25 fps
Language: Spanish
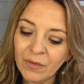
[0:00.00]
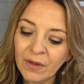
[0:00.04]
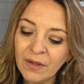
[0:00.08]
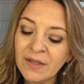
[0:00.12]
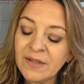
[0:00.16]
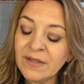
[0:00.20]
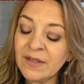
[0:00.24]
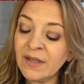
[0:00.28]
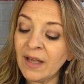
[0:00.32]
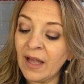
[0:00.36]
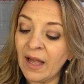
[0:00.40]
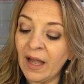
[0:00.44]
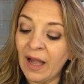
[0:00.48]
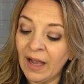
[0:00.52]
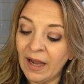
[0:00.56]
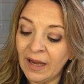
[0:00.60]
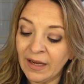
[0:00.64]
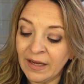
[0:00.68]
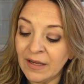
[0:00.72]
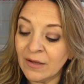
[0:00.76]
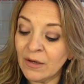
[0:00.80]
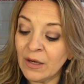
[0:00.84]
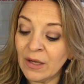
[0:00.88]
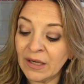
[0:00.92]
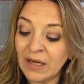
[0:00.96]
Y sí,
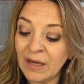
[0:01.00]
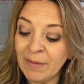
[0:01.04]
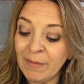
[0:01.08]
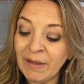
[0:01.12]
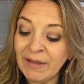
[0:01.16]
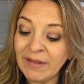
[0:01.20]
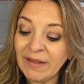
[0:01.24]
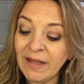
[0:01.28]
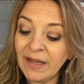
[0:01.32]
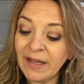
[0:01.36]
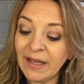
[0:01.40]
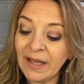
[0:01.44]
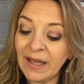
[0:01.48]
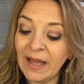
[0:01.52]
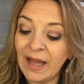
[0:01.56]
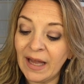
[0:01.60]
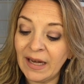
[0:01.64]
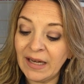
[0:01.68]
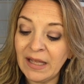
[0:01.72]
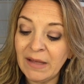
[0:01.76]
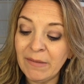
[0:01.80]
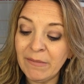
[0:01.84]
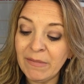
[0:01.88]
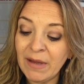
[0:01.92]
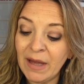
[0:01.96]
que una cremita que
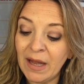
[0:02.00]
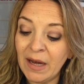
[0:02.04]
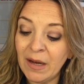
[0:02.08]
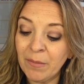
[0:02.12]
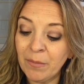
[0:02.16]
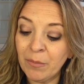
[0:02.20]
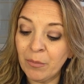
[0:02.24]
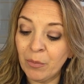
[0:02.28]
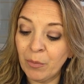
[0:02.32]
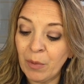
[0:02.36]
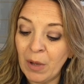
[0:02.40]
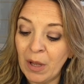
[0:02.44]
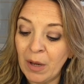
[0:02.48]
alivia el,